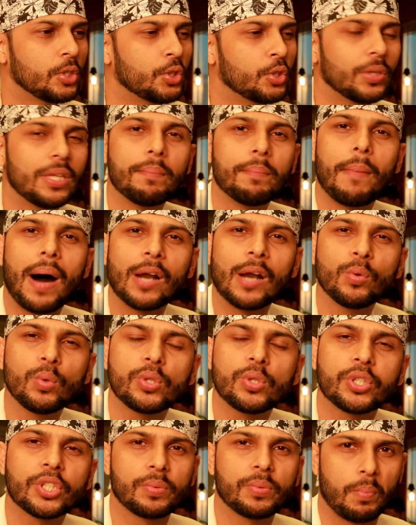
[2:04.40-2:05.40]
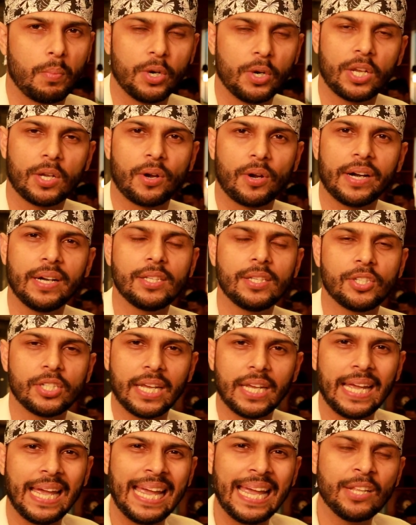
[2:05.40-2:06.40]
যদি মানুষ মনে করেন
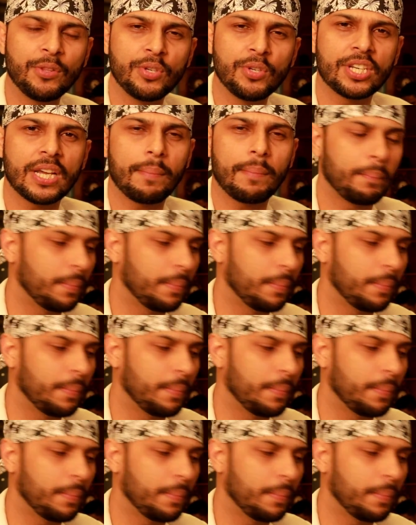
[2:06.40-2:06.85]
যে এই দুইটা